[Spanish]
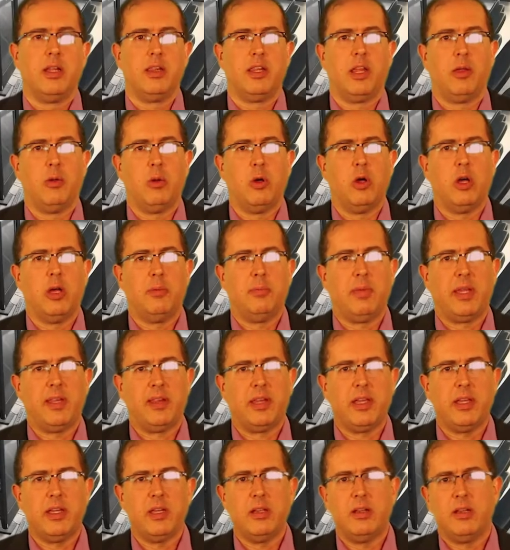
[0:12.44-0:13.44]
Debemos
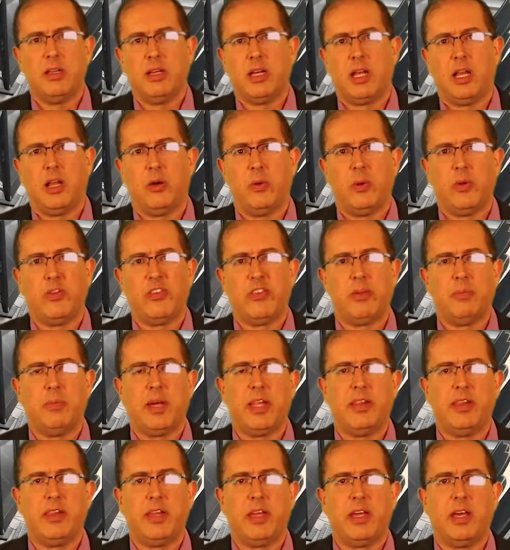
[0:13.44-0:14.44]
admitir que la web
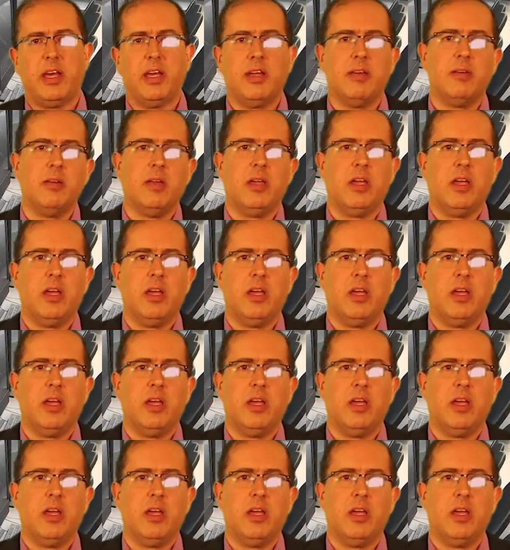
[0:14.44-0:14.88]
semántica